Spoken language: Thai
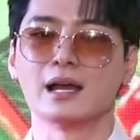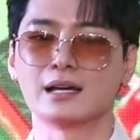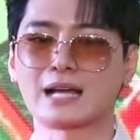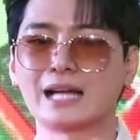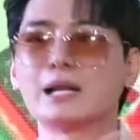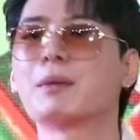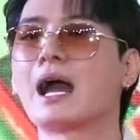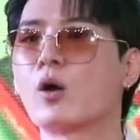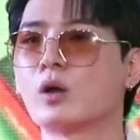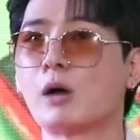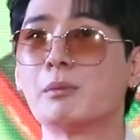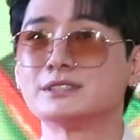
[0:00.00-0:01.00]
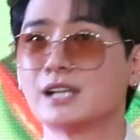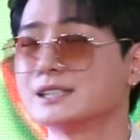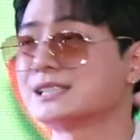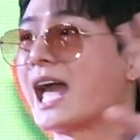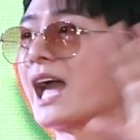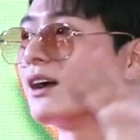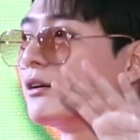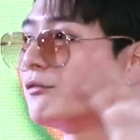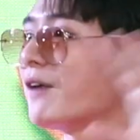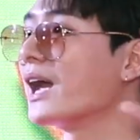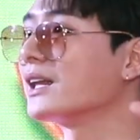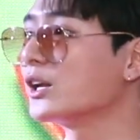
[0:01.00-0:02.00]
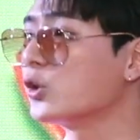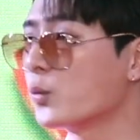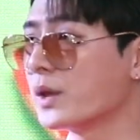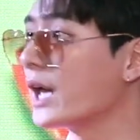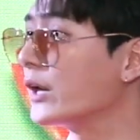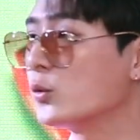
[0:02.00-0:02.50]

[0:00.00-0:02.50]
คือการทำงานของเรามันเจอแสงไฟทั้ง UVA